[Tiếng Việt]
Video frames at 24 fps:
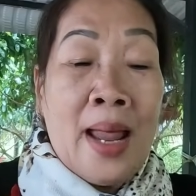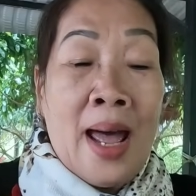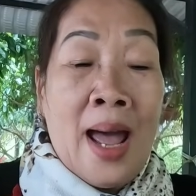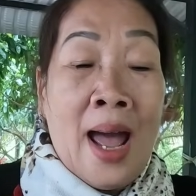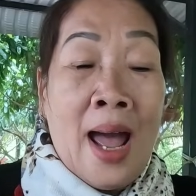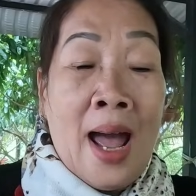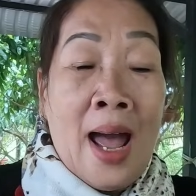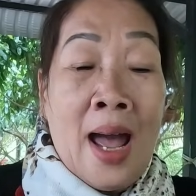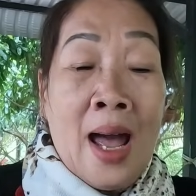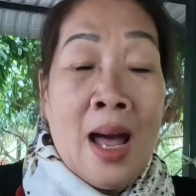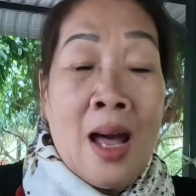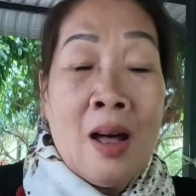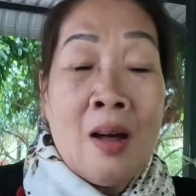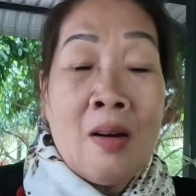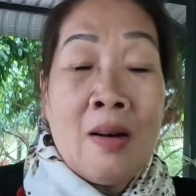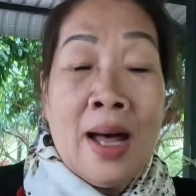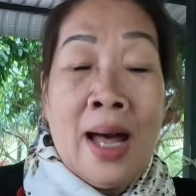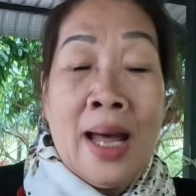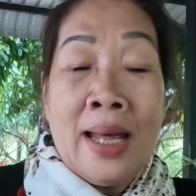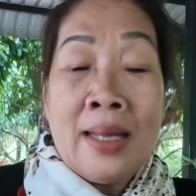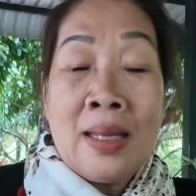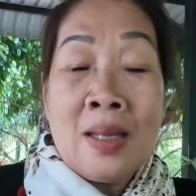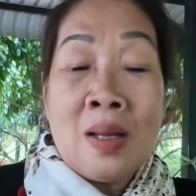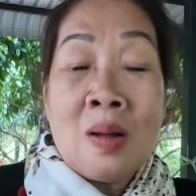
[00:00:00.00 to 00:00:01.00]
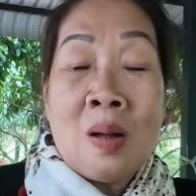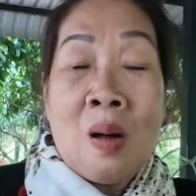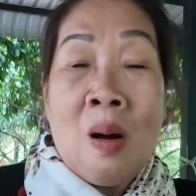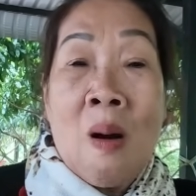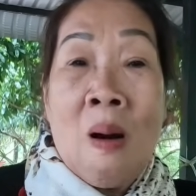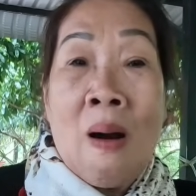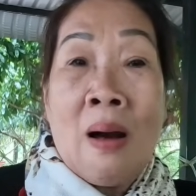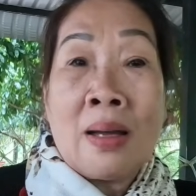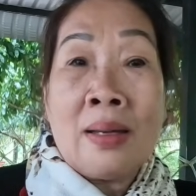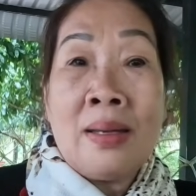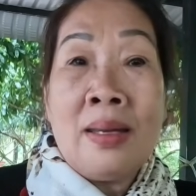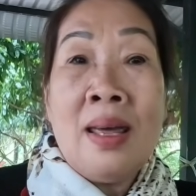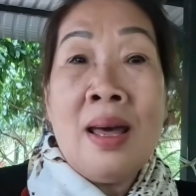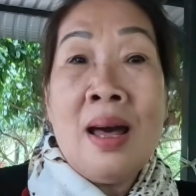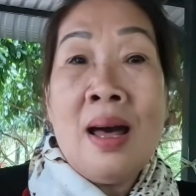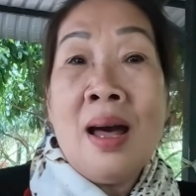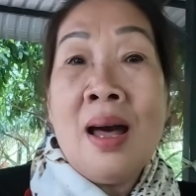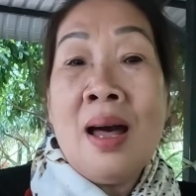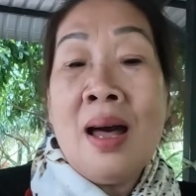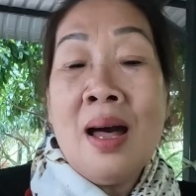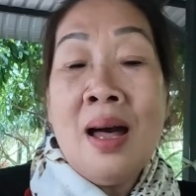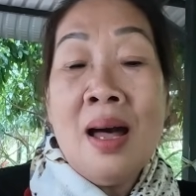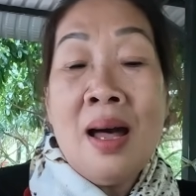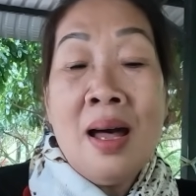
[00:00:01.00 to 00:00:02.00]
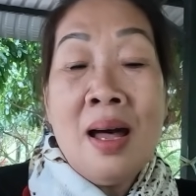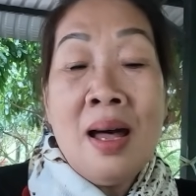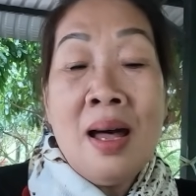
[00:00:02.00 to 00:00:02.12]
nào anh còn nhớ